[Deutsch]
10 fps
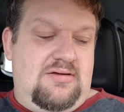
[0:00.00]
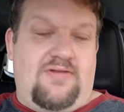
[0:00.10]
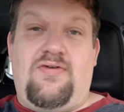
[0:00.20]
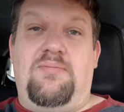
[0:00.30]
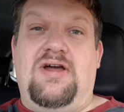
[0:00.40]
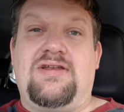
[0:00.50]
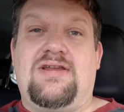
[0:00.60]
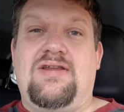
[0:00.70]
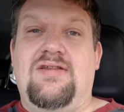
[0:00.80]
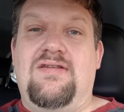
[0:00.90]
das Format
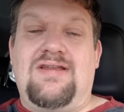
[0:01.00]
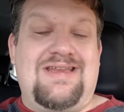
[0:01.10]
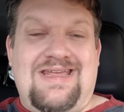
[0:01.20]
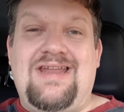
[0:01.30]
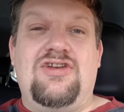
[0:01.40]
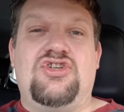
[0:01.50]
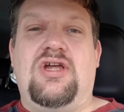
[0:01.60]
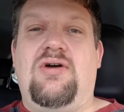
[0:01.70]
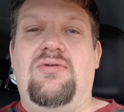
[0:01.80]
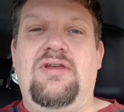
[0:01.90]
gerne
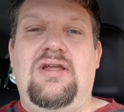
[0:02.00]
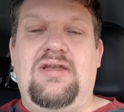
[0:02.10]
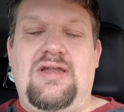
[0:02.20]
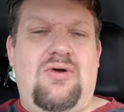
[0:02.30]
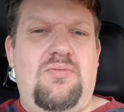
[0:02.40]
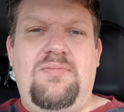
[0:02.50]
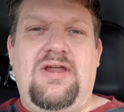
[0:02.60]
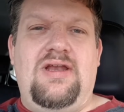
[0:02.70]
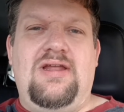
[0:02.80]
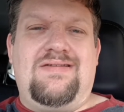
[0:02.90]
schauen, ja, Daumen
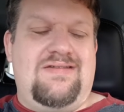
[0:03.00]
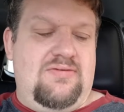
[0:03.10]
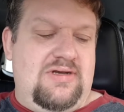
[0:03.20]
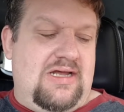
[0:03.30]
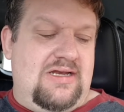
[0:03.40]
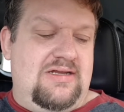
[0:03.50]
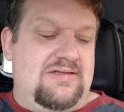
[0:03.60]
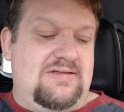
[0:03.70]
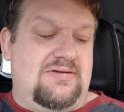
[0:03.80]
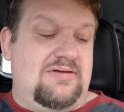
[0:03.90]
da lassen und
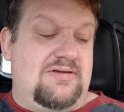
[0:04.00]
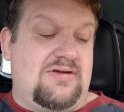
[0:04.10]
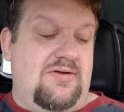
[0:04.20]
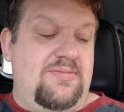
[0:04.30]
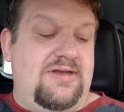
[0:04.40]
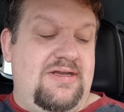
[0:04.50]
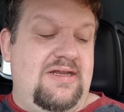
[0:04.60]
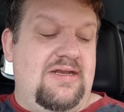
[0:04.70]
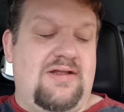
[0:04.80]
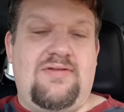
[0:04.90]
alles und
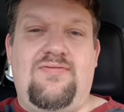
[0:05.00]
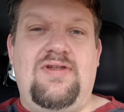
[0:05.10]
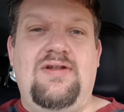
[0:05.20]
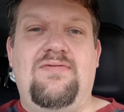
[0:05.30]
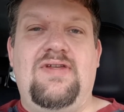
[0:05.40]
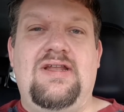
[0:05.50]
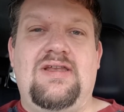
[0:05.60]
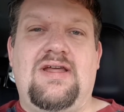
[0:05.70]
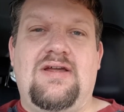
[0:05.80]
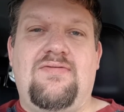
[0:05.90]
kommentieren. Also vielen, vielen
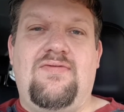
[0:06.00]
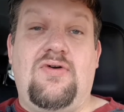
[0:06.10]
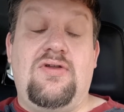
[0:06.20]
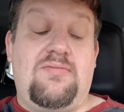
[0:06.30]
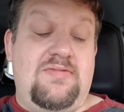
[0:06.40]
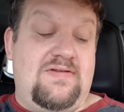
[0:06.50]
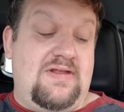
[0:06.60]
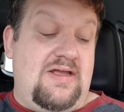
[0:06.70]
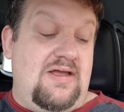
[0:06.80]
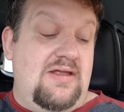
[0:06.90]
Dank, freut mich
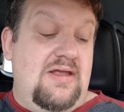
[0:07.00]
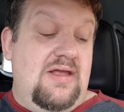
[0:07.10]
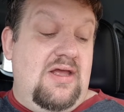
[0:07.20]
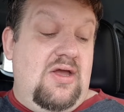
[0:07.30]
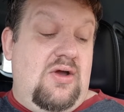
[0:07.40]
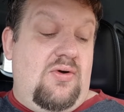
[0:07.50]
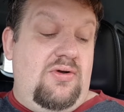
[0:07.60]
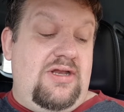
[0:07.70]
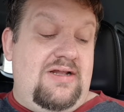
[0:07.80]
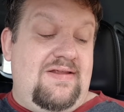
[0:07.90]
sehr.
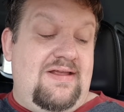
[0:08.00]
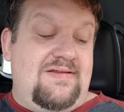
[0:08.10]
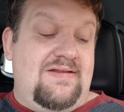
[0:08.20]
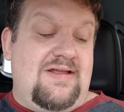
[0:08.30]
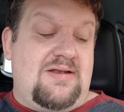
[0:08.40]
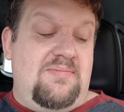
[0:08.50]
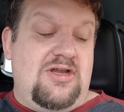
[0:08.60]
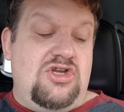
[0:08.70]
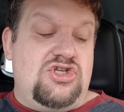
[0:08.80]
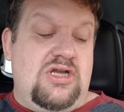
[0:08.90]
Und als erstes hat mir
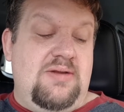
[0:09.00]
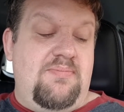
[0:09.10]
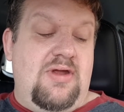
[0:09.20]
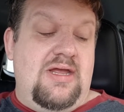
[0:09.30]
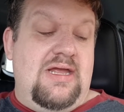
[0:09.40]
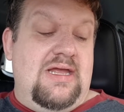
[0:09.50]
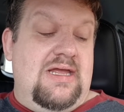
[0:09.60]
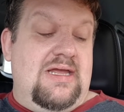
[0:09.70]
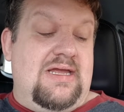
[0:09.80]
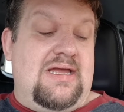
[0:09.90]
geschrieben
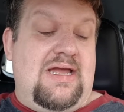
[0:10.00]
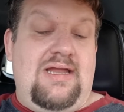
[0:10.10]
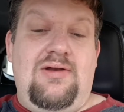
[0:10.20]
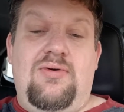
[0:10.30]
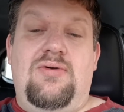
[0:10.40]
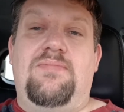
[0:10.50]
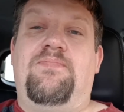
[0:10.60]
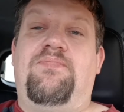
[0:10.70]
Rallo